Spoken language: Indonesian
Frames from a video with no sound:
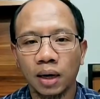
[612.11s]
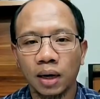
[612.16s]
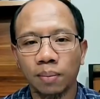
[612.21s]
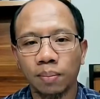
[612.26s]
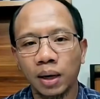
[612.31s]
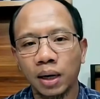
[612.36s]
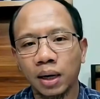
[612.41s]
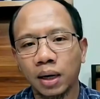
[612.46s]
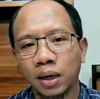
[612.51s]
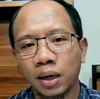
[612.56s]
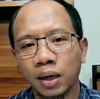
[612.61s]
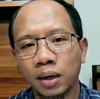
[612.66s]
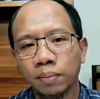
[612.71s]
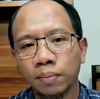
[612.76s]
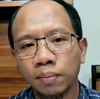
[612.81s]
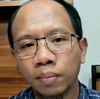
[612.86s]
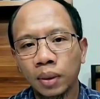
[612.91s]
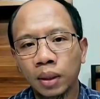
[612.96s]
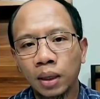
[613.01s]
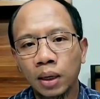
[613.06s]
Kenapa?
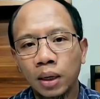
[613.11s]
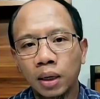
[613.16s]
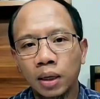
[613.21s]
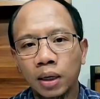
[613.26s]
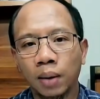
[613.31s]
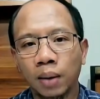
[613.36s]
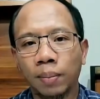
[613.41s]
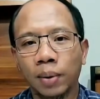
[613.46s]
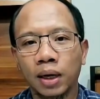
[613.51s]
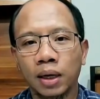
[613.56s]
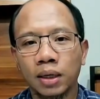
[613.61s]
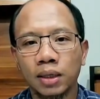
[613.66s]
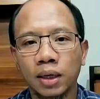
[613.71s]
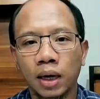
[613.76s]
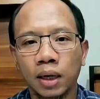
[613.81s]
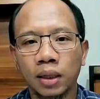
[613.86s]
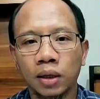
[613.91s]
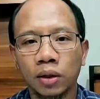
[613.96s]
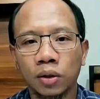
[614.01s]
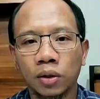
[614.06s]
Karena ya pada
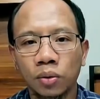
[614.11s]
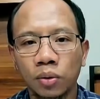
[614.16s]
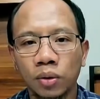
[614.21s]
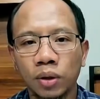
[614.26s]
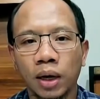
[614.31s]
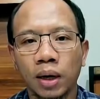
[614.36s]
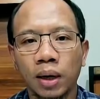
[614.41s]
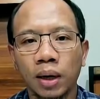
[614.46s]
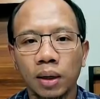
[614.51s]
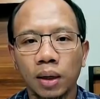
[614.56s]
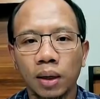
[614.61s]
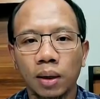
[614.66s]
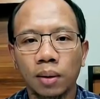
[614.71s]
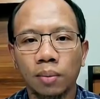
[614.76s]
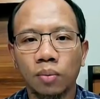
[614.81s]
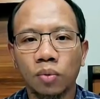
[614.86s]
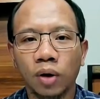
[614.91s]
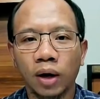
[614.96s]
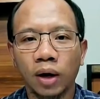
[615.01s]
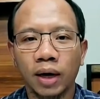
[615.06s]
saat itu ya
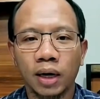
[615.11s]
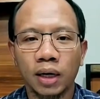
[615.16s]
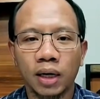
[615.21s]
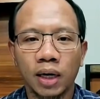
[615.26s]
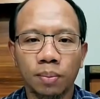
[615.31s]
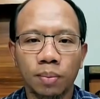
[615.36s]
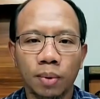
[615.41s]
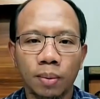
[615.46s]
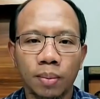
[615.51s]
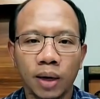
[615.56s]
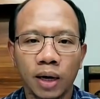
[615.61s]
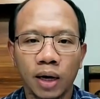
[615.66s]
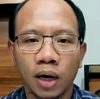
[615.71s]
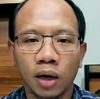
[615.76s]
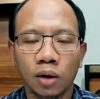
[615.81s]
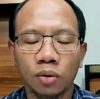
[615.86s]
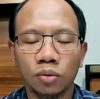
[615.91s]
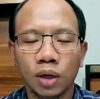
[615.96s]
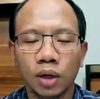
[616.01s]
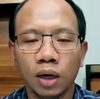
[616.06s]
eh, mulai ada
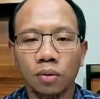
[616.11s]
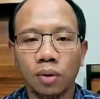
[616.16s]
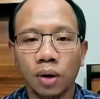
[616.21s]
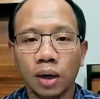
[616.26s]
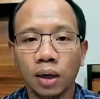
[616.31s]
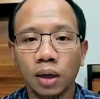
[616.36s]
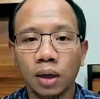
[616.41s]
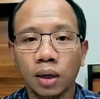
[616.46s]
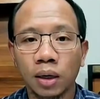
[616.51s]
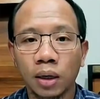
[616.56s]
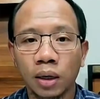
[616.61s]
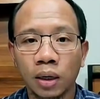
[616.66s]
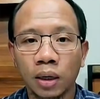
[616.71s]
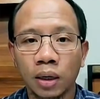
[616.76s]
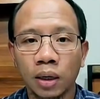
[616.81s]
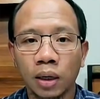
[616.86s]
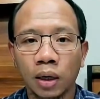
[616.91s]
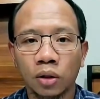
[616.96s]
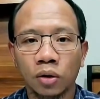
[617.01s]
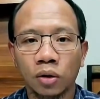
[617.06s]
pembayaran utang luar
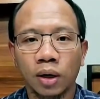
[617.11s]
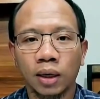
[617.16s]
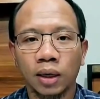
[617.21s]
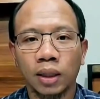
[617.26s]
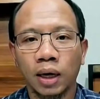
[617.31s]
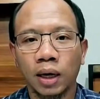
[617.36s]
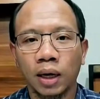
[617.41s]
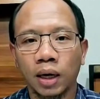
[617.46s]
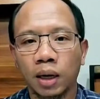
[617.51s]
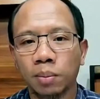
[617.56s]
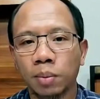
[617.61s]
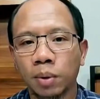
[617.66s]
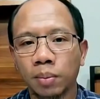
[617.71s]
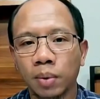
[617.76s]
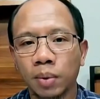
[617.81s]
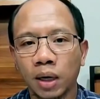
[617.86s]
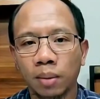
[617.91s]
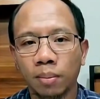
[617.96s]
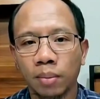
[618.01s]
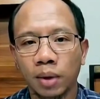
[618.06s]
negeri atau katakanlah
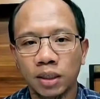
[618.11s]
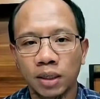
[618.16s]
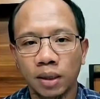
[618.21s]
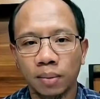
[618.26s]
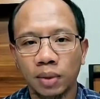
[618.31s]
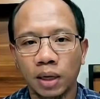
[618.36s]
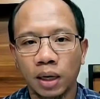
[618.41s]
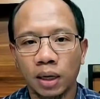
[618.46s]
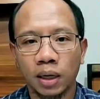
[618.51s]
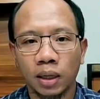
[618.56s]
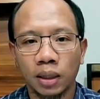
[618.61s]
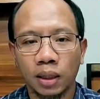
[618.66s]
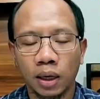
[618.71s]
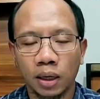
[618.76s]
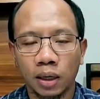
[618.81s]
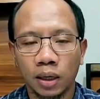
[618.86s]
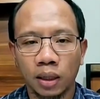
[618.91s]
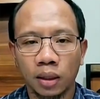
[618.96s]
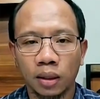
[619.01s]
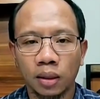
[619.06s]
berbagai macam
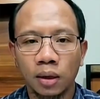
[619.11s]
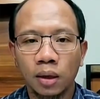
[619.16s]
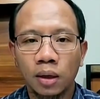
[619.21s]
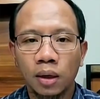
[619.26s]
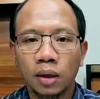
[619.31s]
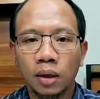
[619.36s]
target-target